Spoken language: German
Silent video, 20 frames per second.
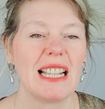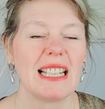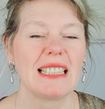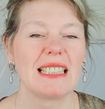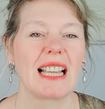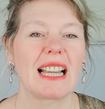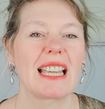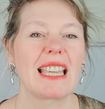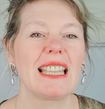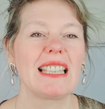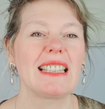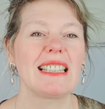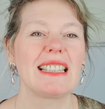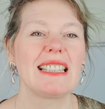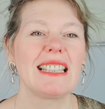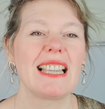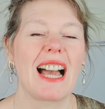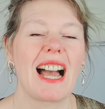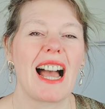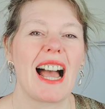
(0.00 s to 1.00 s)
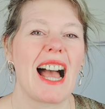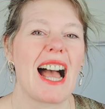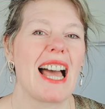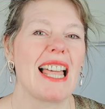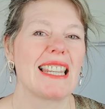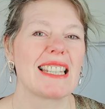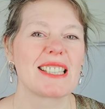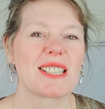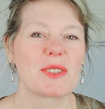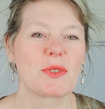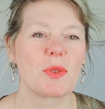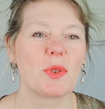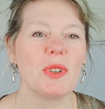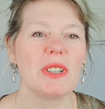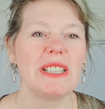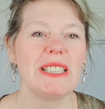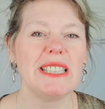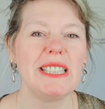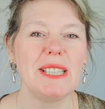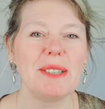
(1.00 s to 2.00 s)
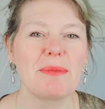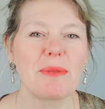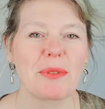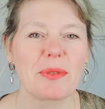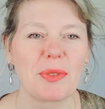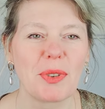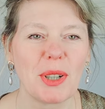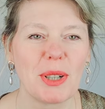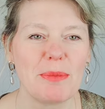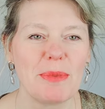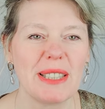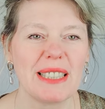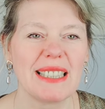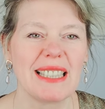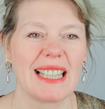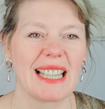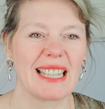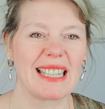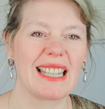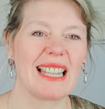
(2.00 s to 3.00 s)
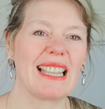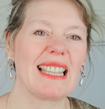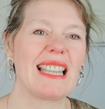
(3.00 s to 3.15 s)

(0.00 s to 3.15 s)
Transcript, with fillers: Da reden die alle so liebevoll miteinander.